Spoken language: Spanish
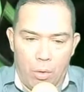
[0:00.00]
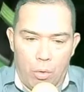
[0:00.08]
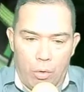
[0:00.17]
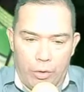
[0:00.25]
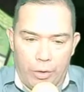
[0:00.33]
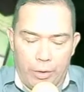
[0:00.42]

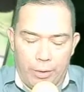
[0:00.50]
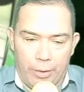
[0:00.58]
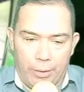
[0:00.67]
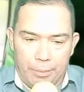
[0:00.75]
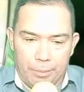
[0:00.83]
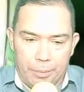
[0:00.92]

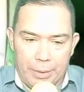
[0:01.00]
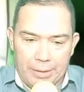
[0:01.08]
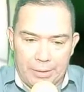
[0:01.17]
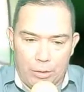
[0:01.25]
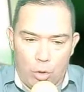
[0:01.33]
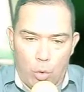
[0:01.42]
Hoy
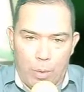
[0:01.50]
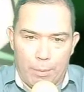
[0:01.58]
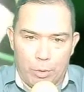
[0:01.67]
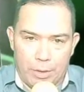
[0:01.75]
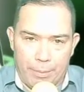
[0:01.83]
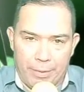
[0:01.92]
pues no
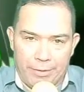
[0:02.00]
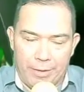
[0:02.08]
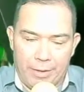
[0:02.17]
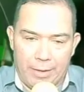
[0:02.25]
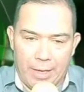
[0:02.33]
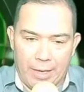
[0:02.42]
vamos a
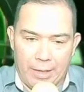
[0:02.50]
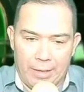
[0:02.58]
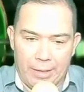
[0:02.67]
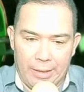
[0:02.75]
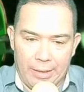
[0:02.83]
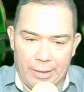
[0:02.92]
presentar
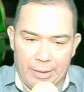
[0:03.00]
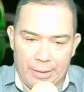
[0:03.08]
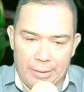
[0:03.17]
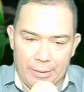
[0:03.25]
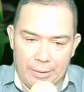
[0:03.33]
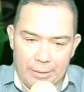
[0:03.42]
eh,